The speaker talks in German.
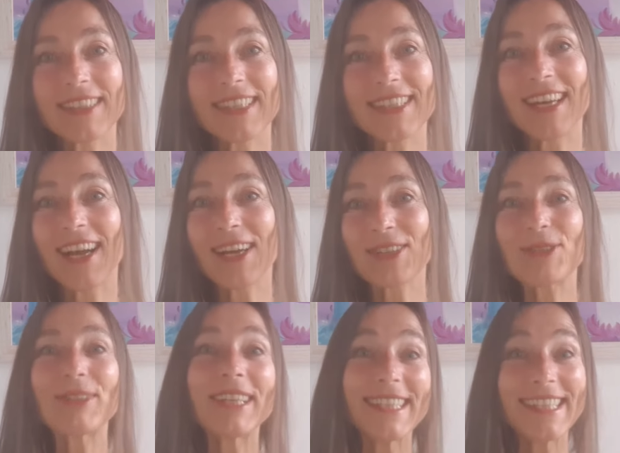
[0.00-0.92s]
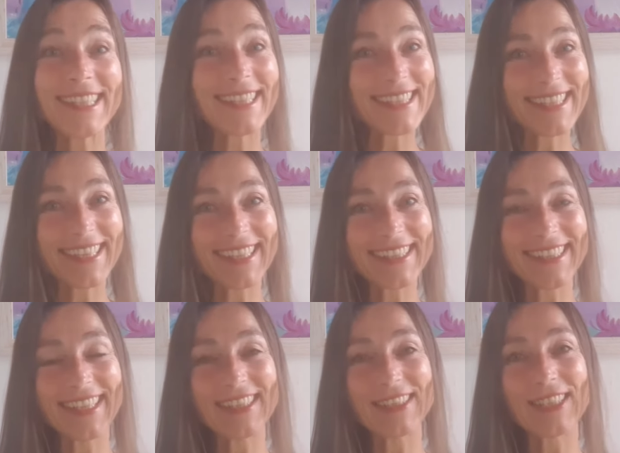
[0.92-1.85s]
gesagt oder nicht gesagt
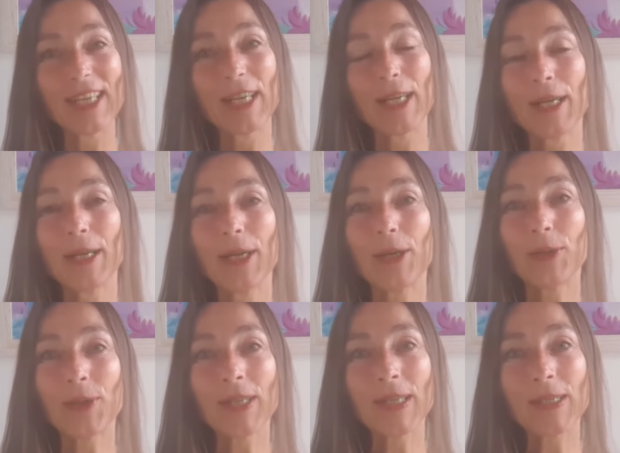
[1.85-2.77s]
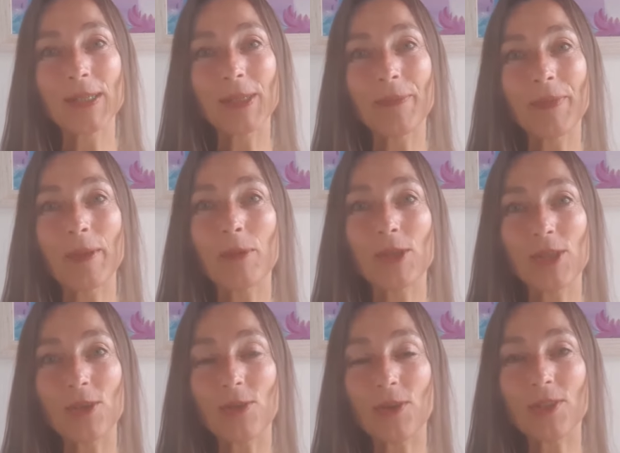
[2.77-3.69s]
hat. Und ähm, da möchte
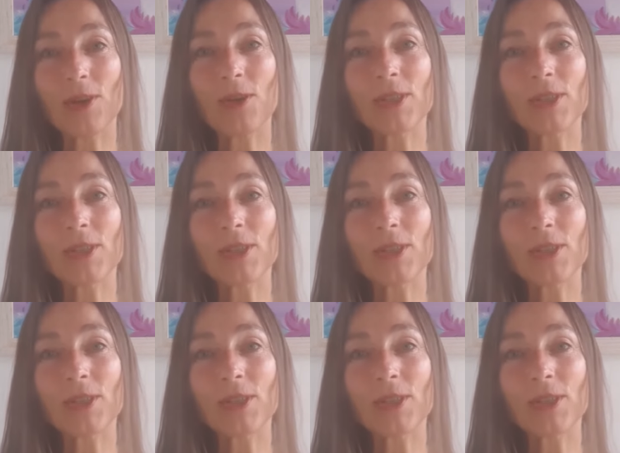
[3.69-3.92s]
ich euch auch